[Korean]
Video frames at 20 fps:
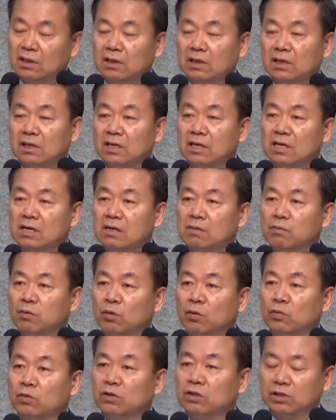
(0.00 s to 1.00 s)

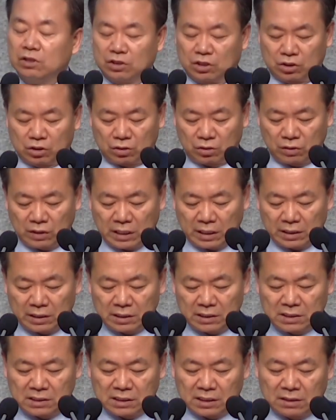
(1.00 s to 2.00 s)
일본
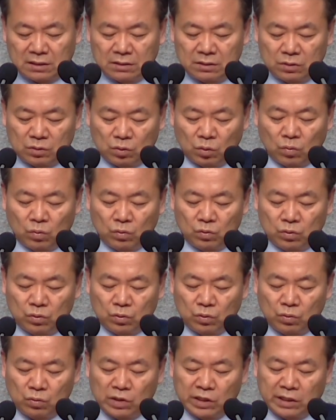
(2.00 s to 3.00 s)
천황이 사는
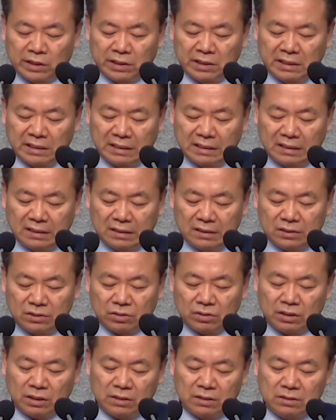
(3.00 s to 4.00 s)
동쪽을 향해
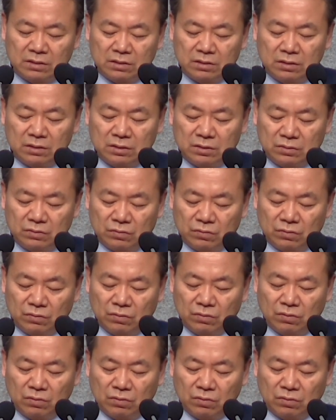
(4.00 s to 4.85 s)
절하는 의식으로